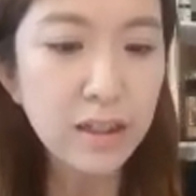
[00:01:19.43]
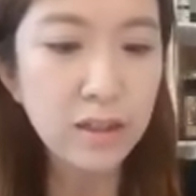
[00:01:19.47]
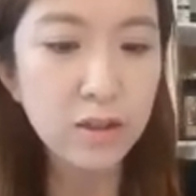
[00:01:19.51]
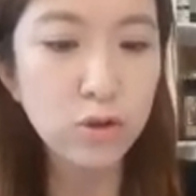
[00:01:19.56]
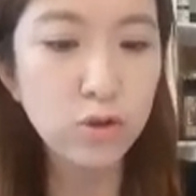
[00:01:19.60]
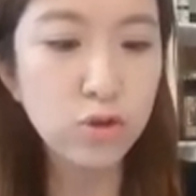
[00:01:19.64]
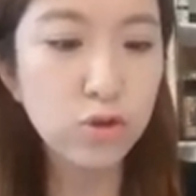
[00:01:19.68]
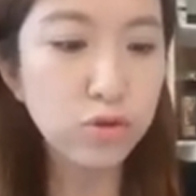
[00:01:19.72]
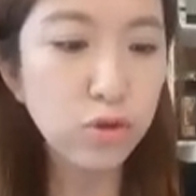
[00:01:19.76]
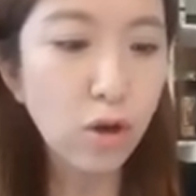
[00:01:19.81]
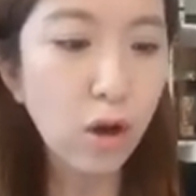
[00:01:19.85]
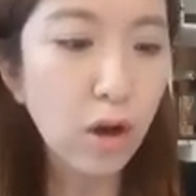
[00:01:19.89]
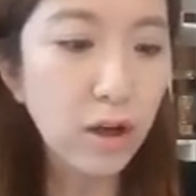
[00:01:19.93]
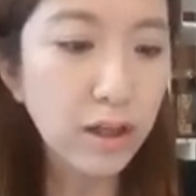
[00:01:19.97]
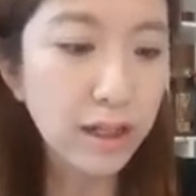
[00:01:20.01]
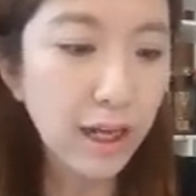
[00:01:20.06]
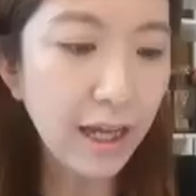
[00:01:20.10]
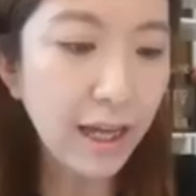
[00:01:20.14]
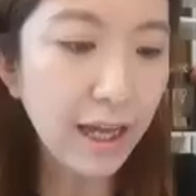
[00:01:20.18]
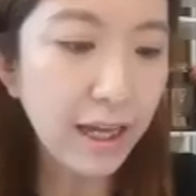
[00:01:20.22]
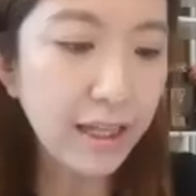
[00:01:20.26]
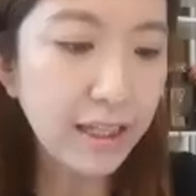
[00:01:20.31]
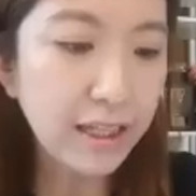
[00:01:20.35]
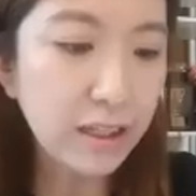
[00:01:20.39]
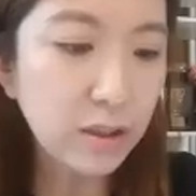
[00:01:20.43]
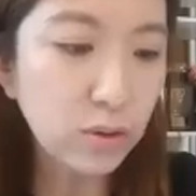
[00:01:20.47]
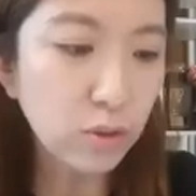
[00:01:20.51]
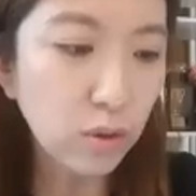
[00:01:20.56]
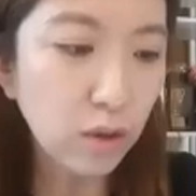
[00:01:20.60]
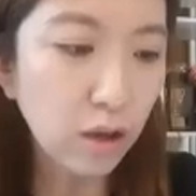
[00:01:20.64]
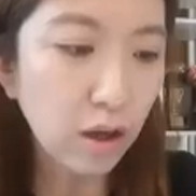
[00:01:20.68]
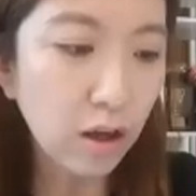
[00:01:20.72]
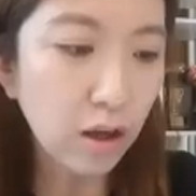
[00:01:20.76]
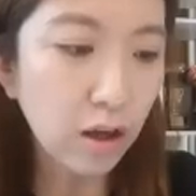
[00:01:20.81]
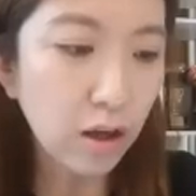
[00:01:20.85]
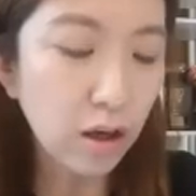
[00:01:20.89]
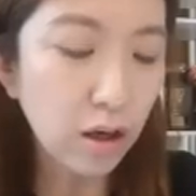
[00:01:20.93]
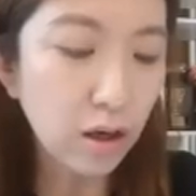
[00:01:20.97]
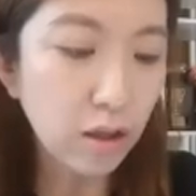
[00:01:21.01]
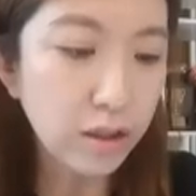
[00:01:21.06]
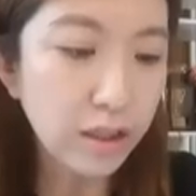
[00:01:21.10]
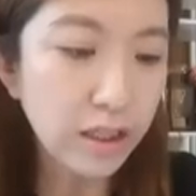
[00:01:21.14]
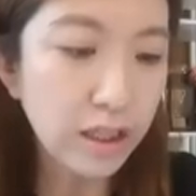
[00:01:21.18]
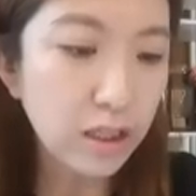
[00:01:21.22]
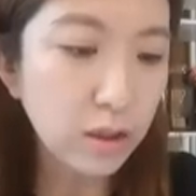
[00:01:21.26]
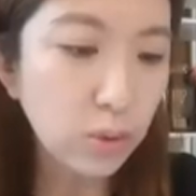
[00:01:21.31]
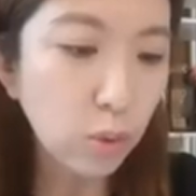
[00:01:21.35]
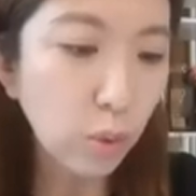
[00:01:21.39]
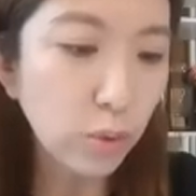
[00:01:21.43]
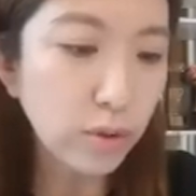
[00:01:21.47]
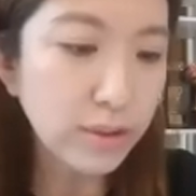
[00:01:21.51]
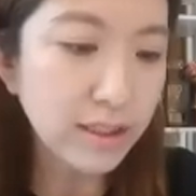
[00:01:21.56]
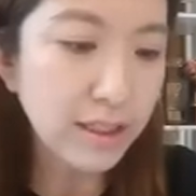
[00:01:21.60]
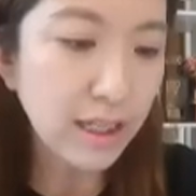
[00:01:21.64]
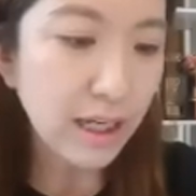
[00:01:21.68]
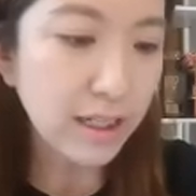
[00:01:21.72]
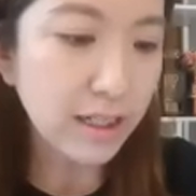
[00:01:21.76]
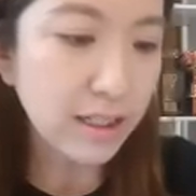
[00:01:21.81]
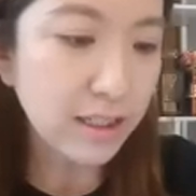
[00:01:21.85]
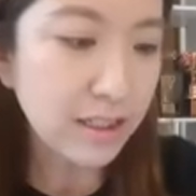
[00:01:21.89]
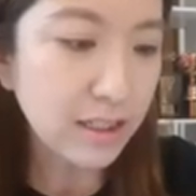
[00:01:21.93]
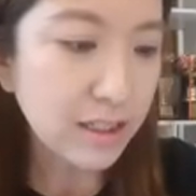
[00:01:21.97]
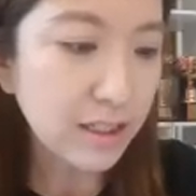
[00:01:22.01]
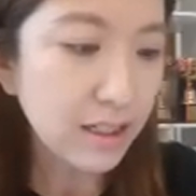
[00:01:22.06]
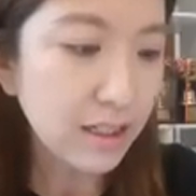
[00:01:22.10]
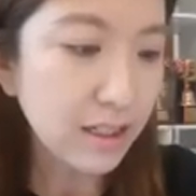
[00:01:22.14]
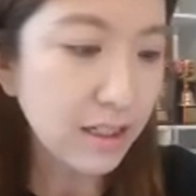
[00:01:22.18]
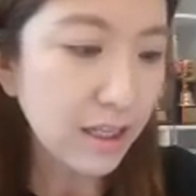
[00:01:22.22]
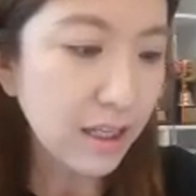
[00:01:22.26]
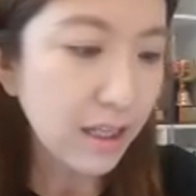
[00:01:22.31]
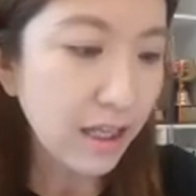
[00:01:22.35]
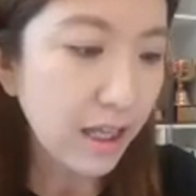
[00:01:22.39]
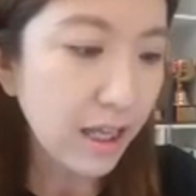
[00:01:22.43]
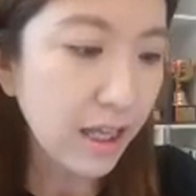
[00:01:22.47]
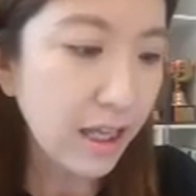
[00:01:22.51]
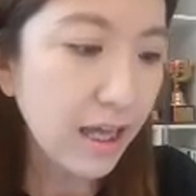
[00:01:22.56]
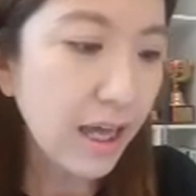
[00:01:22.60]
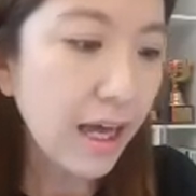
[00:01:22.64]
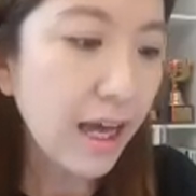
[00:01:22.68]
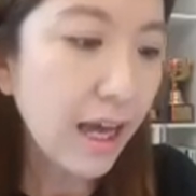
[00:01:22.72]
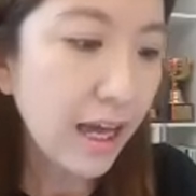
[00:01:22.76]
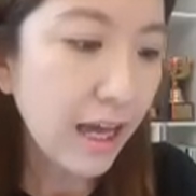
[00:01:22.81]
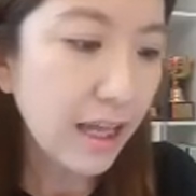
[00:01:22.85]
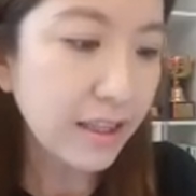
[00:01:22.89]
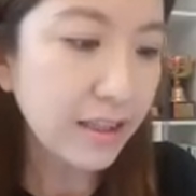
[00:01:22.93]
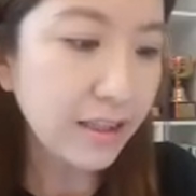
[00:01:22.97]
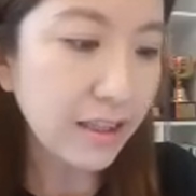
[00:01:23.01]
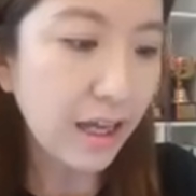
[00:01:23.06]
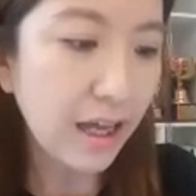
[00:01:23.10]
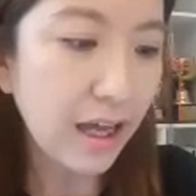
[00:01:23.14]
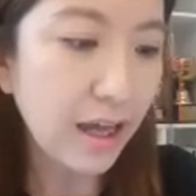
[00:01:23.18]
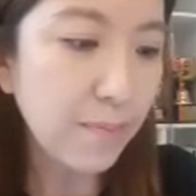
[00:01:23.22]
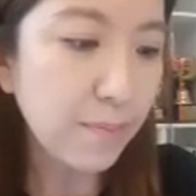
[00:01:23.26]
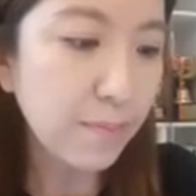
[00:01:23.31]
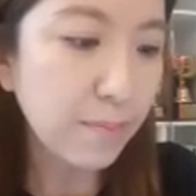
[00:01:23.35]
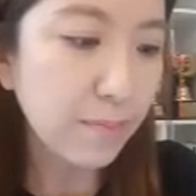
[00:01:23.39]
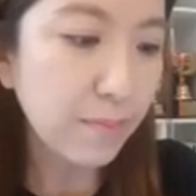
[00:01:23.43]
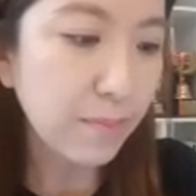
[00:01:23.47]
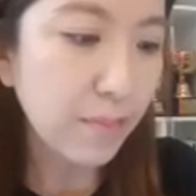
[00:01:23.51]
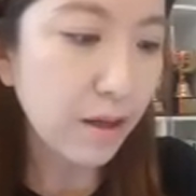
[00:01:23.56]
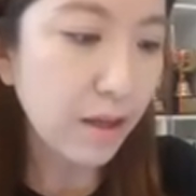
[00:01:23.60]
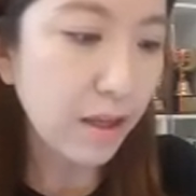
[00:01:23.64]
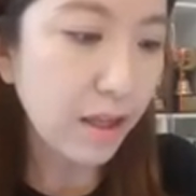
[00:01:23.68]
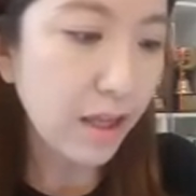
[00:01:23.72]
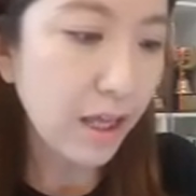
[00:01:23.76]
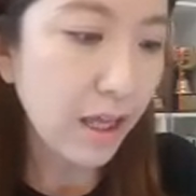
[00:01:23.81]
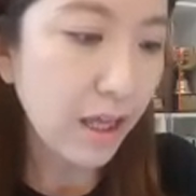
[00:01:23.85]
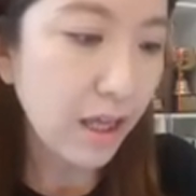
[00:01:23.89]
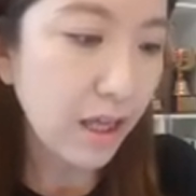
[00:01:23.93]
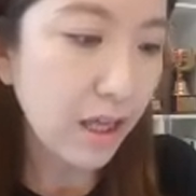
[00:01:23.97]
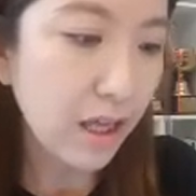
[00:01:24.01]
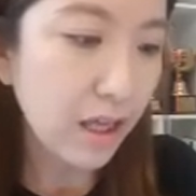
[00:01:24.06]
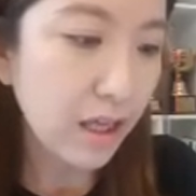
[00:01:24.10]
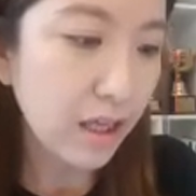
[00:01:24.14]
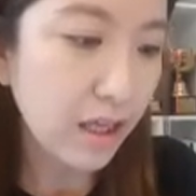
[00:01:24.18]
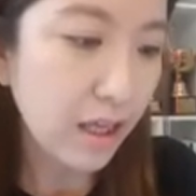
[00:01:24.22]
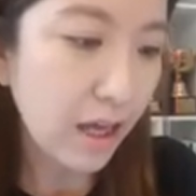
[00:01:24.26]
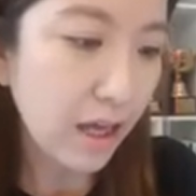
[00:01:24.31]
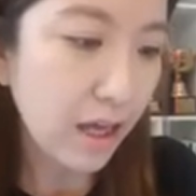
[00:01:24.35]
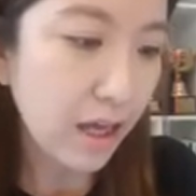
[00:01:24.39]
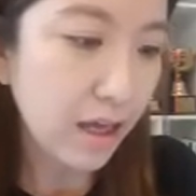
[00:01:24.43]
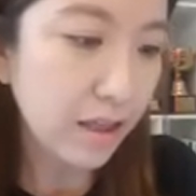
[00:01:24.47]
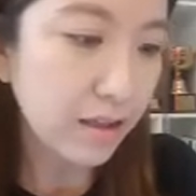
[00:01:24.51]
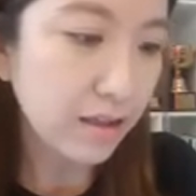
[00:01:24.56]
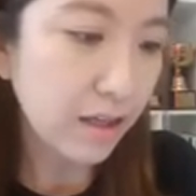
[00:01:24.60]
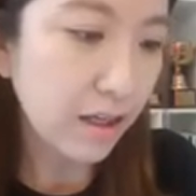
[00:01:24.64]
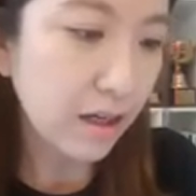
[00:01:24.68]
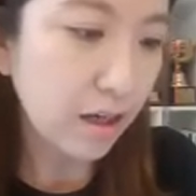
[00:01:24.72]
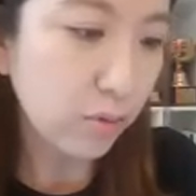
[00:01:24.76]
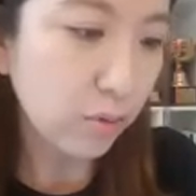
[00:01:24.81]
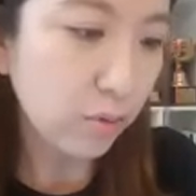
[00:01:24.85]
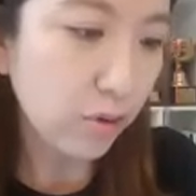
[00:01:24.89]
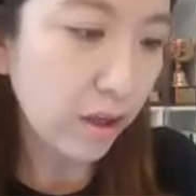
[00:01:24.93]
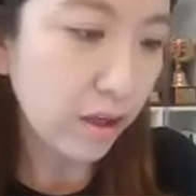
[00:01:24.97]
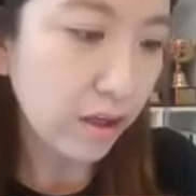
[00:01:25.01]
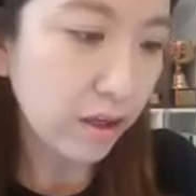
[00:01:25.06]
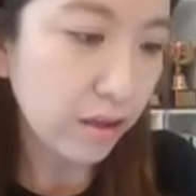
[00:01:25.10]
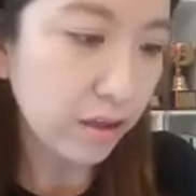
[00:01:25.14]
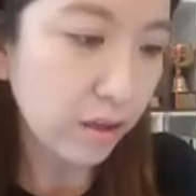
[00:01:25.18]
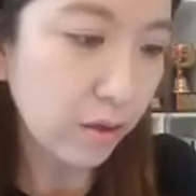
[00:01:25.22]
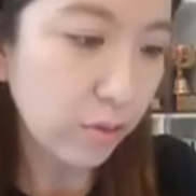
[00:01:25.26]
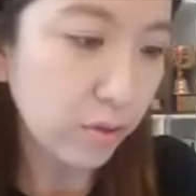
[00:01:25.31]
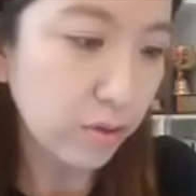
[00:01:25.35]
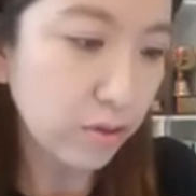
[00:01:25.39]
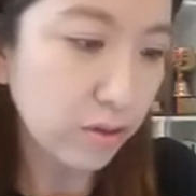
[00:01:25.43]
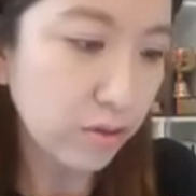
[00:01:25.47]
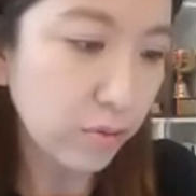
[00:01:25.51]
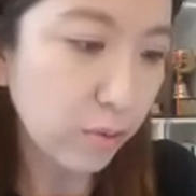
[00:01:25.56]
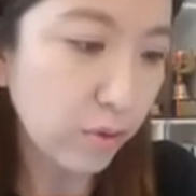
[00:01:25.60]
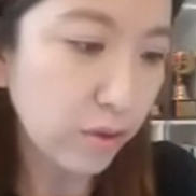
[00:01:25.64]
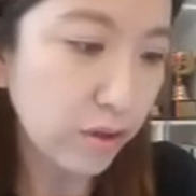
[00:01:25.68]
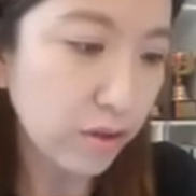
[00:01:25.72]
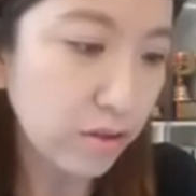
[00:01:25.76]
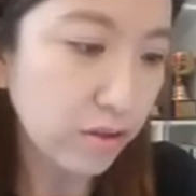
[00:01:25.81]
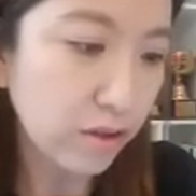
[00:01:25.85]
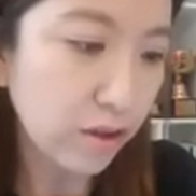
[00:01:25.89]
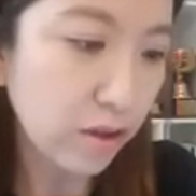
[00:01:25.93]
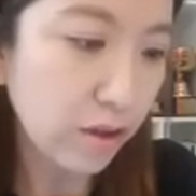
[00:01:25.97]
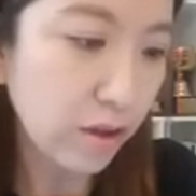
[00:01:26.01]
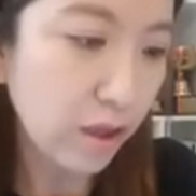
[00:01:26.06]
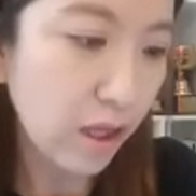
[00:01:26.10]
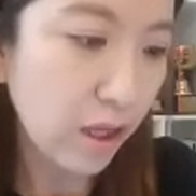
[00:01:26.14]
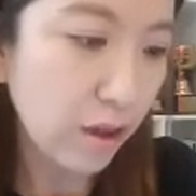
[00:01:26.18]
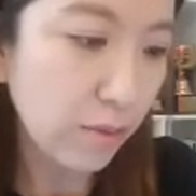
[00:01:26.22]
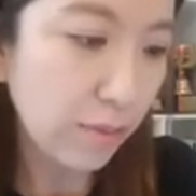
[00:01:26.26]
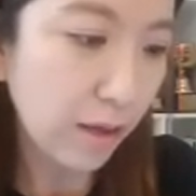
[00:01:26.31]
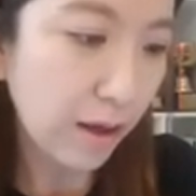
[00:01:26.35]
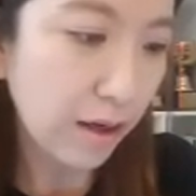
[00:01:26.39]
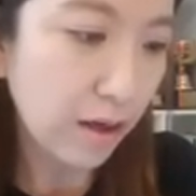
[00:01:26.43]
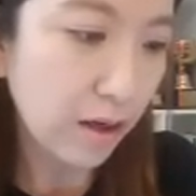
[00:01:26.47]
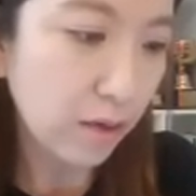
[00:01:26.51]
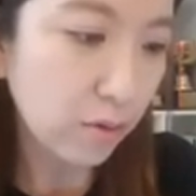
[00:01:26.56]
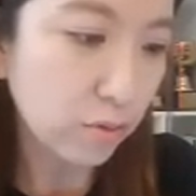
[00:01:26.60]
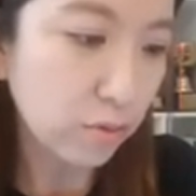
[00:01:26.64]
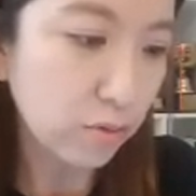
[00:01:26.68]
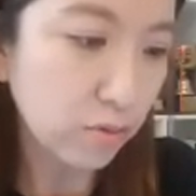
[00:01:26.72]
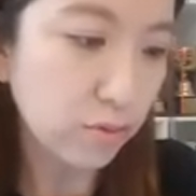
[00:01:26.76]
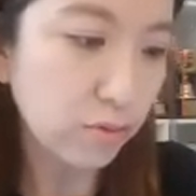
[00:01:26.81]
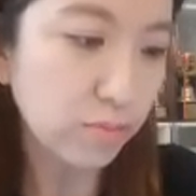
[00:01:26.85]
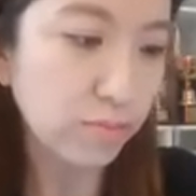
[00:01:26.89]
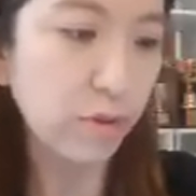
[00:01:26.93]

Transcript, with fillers: 주어가 이, 어, 이 동작을 해야 한다, 한, 해야 한다라고 해야겠네요. 여기, 는요 해봐라고